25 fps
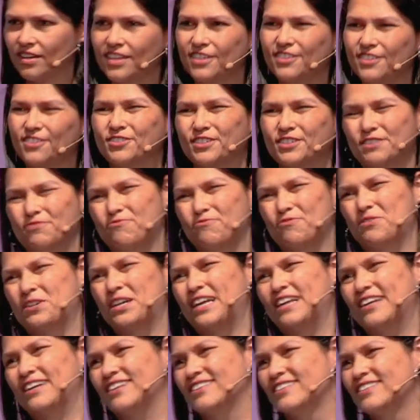ay no, qué
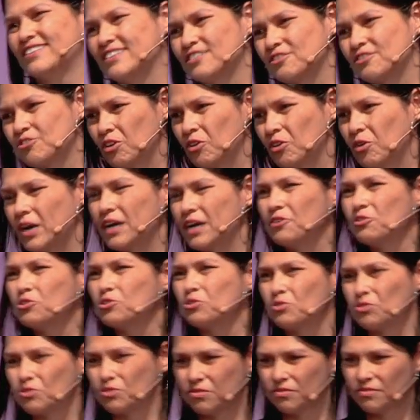flojera, eso que lo hagan
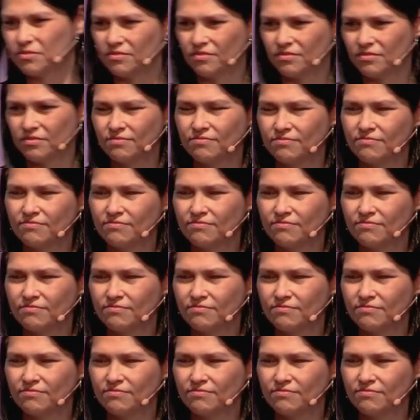otros.